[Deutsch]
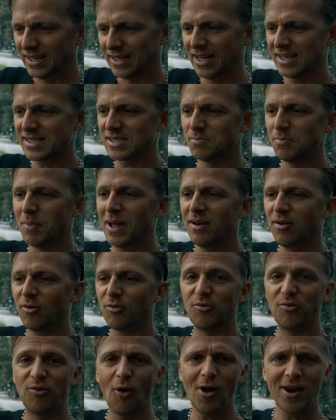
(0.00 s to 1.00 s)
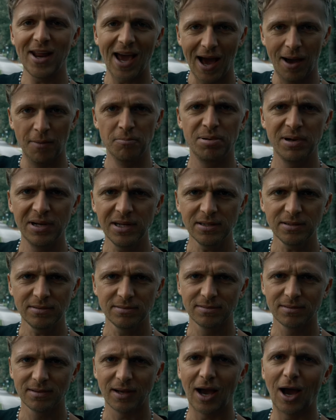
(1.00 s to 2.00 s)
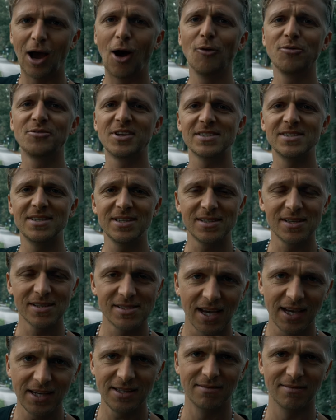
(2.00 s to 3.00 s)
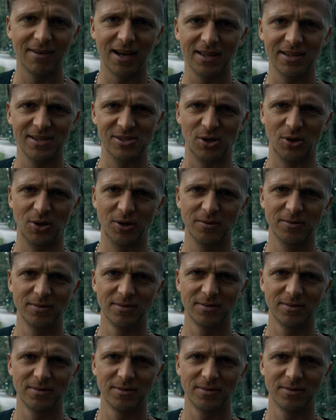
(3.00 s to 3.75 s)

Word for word: dass man vor der Ampel auf das nächste Zeichen warten soll.